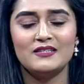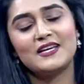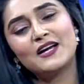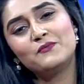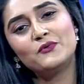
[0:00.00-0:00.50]

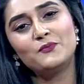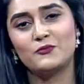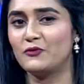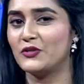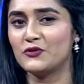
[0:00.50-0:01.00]
থাকবো
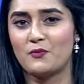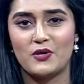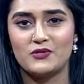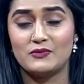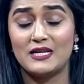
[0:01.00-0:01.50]
পুরোটা
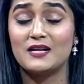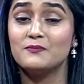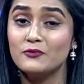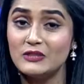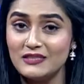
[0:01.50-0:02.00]
সময় জুড়ে আর
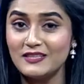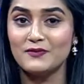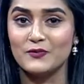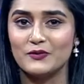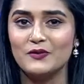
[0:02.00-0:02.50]

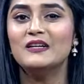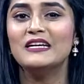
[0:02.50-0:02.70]
প্রতিদিনের মতো